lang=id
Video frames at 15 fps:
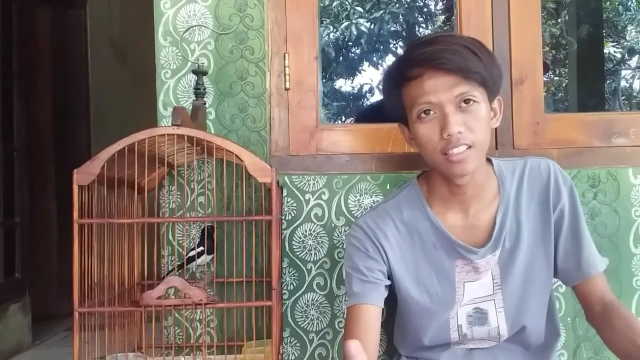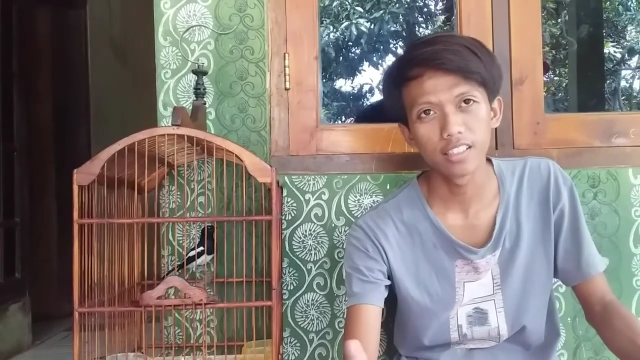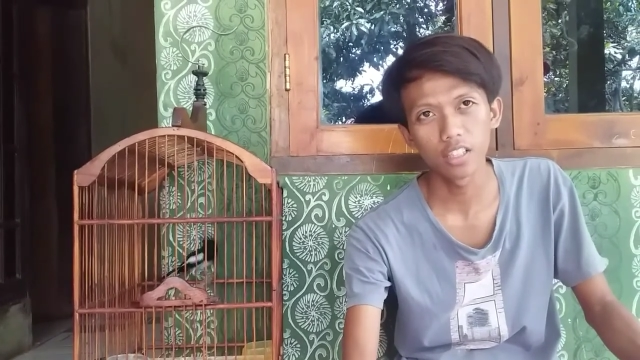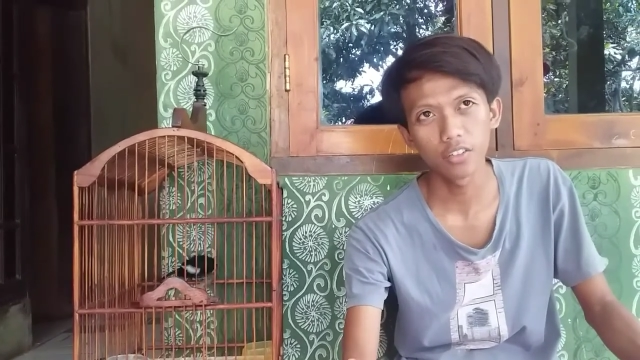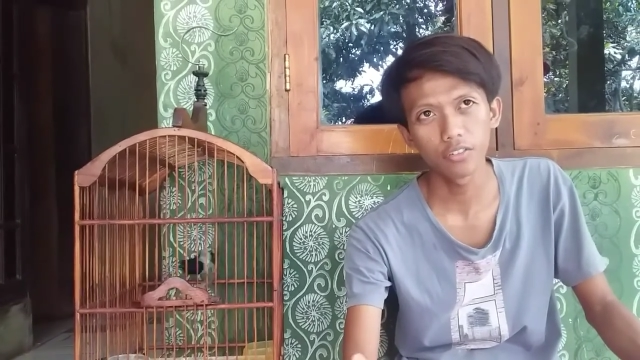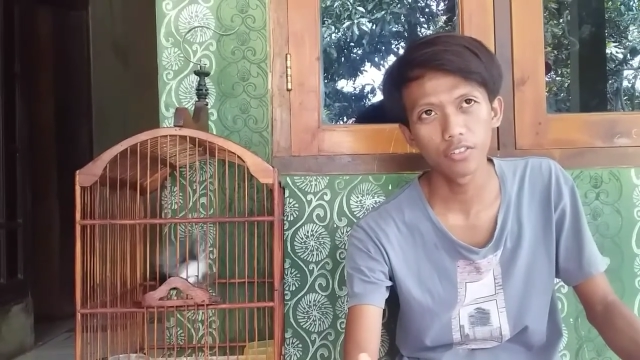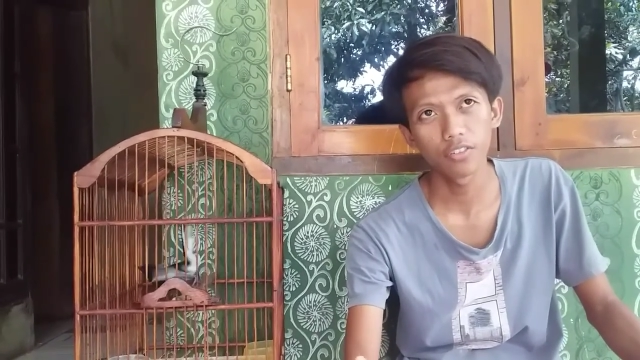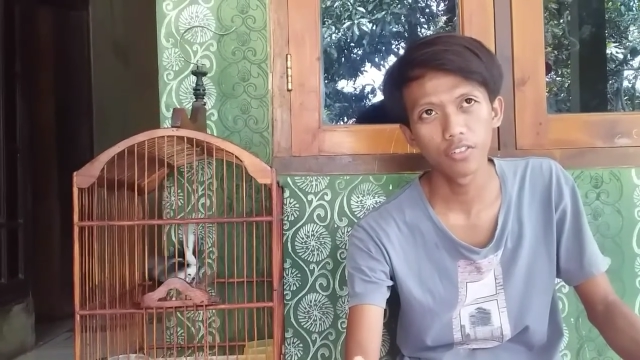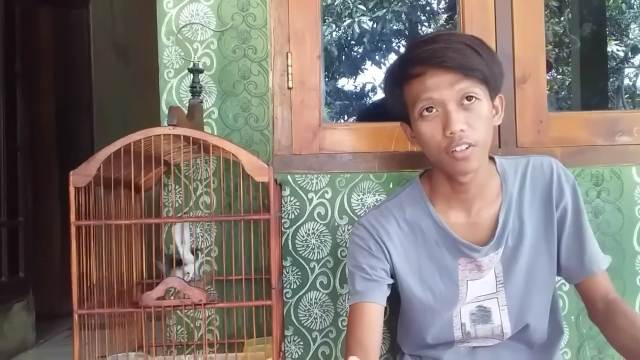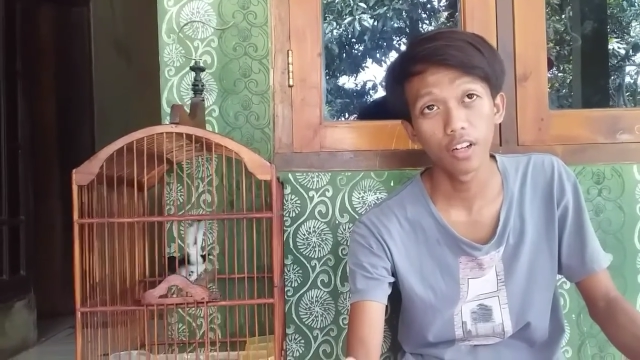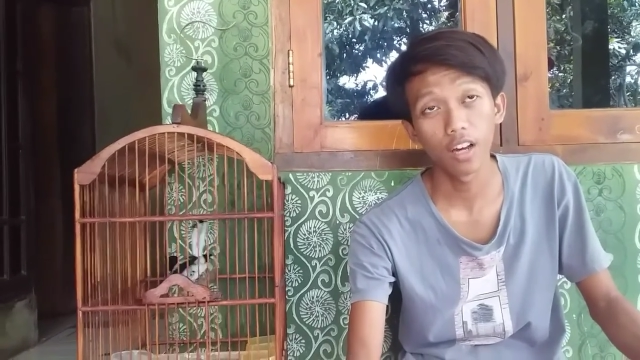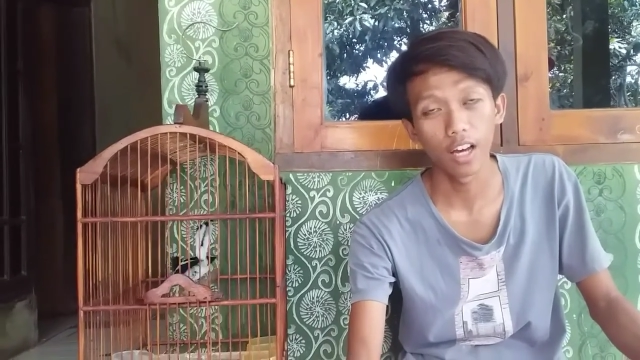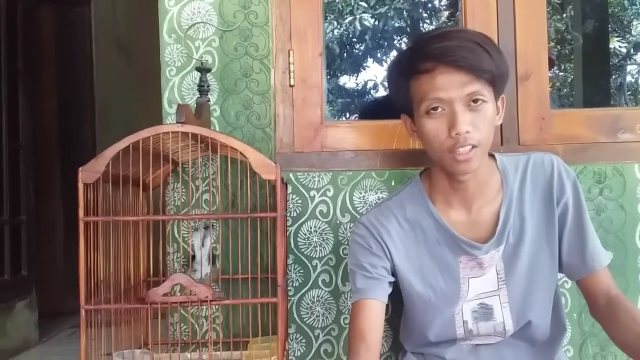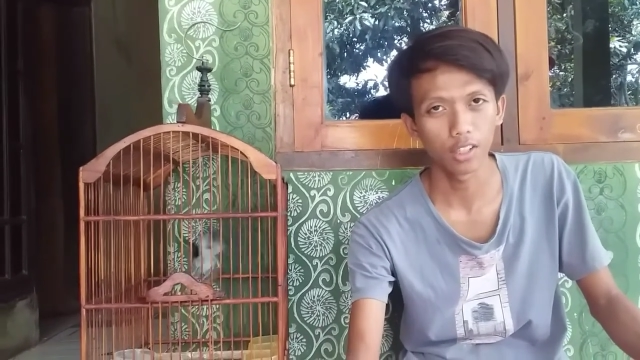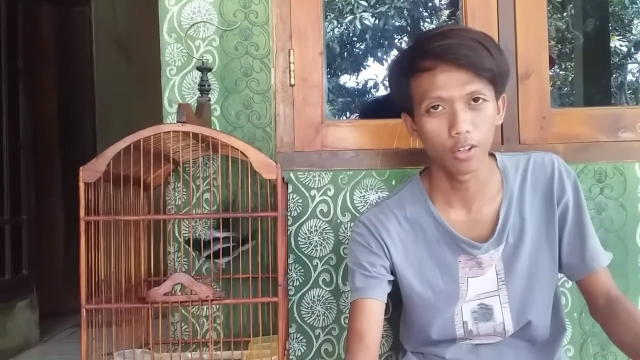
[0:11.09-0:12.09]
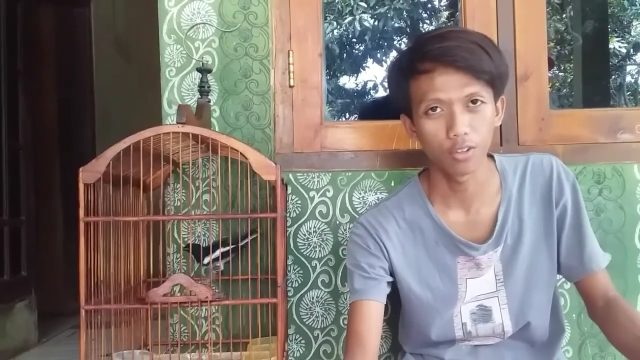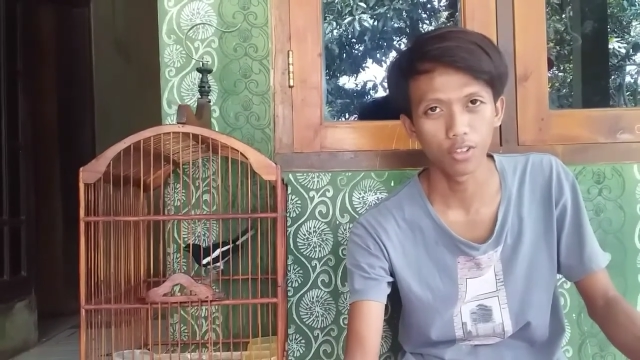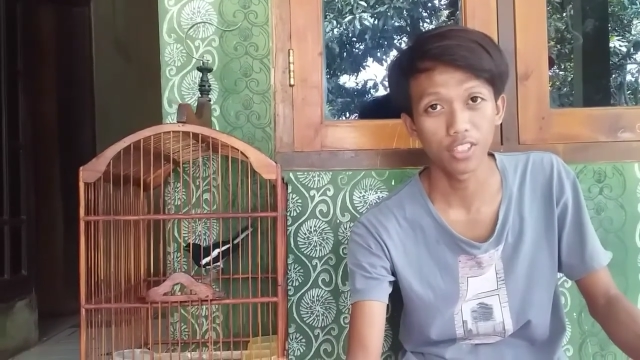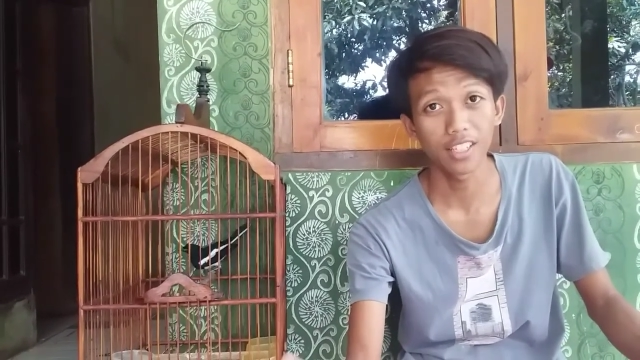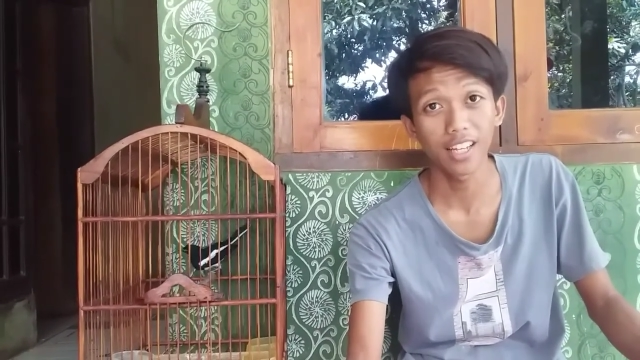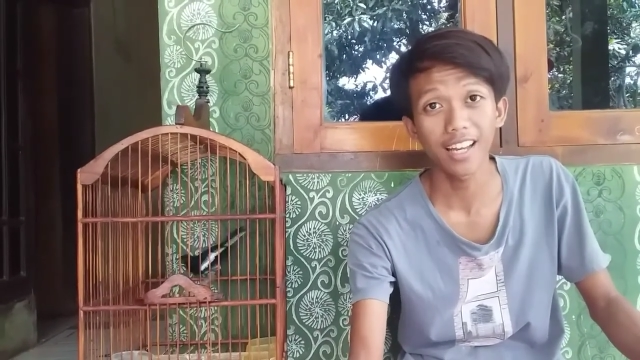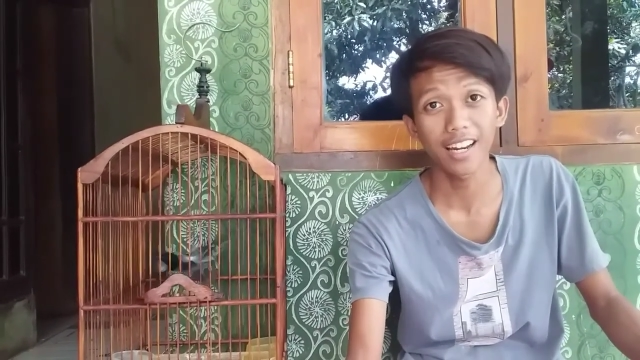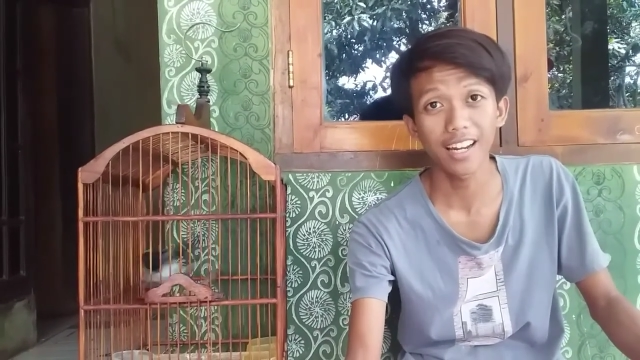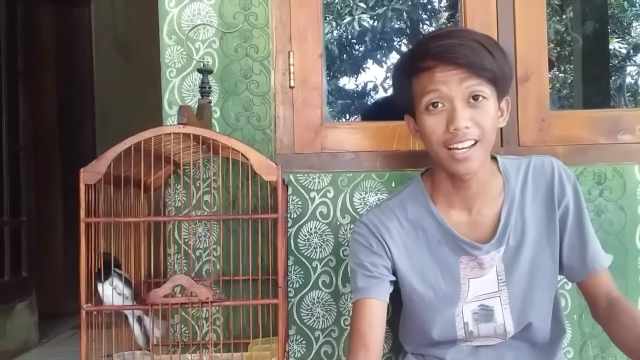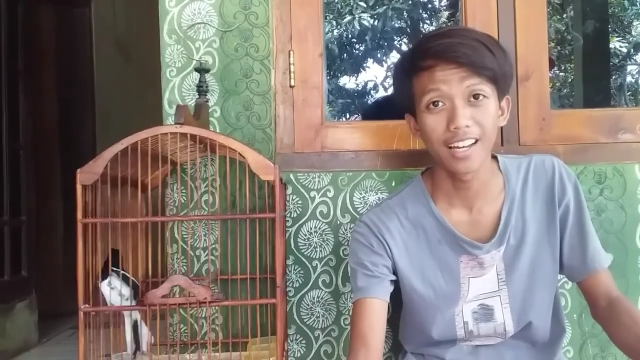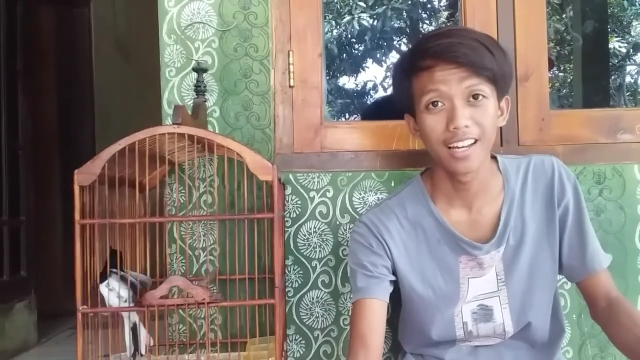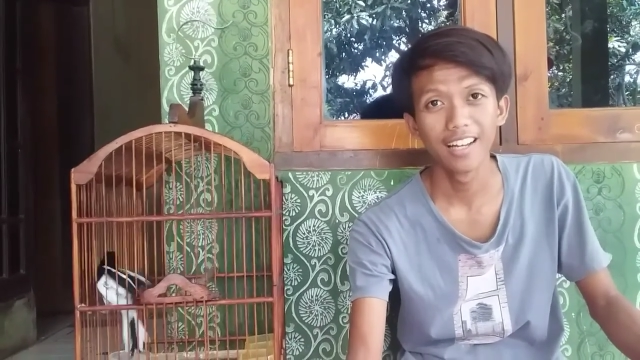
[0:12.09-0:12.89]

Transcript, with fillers: chip atau cara